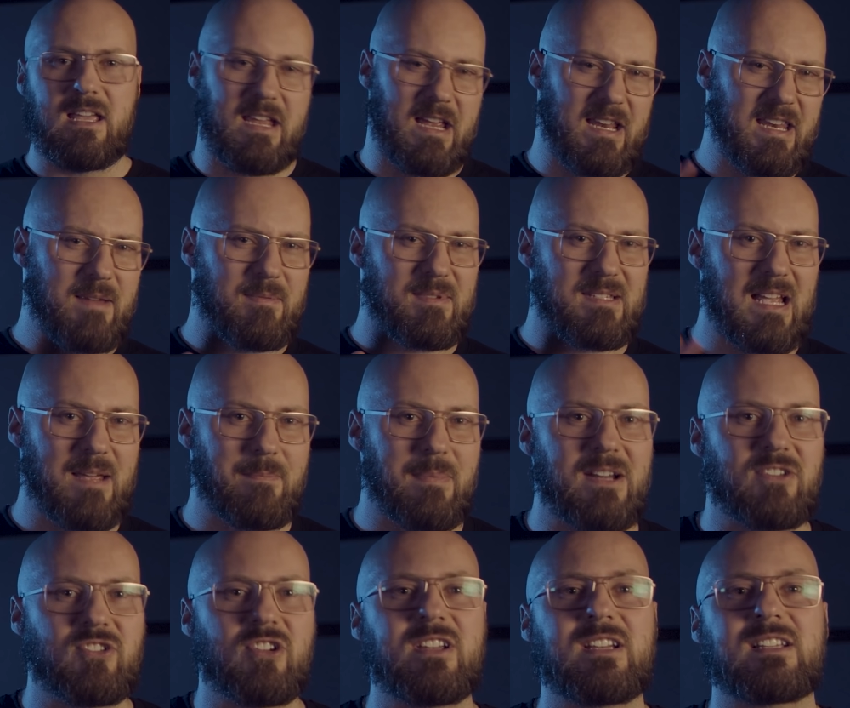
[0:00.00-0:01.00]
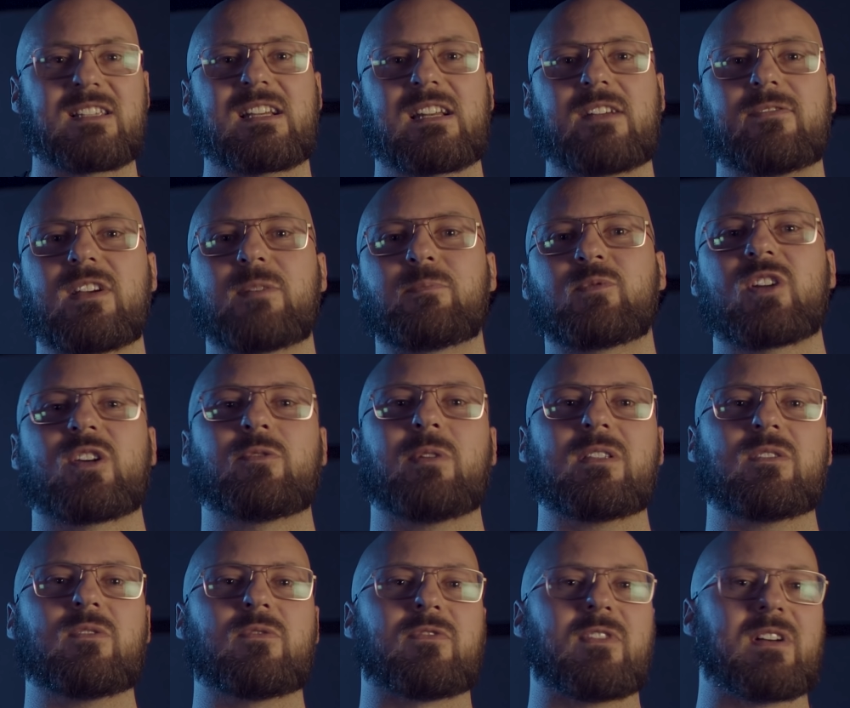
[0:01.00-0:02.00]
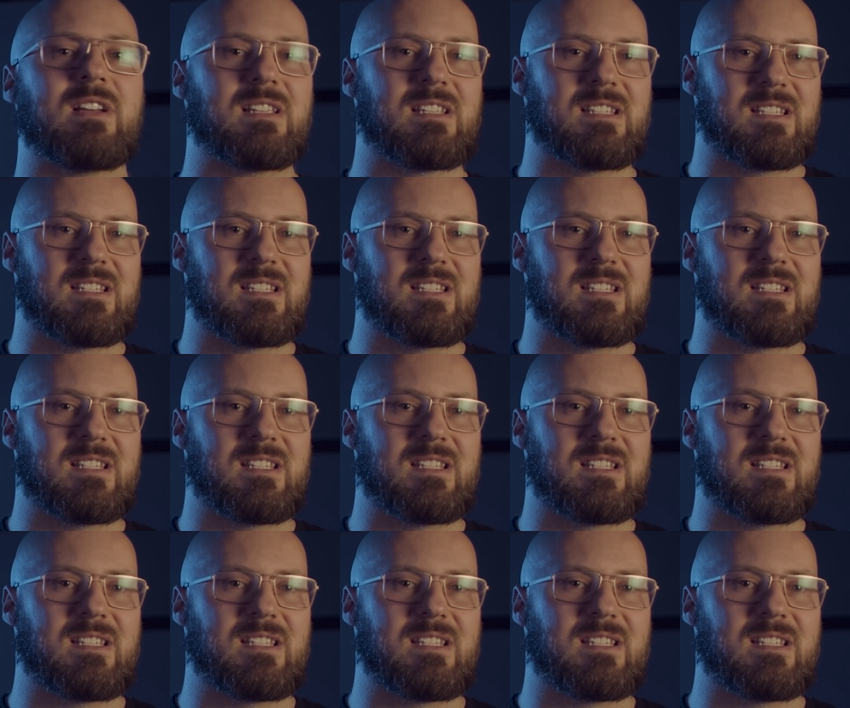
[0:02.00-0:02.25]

Jednym z najbardziej jaskrawych przykładów e,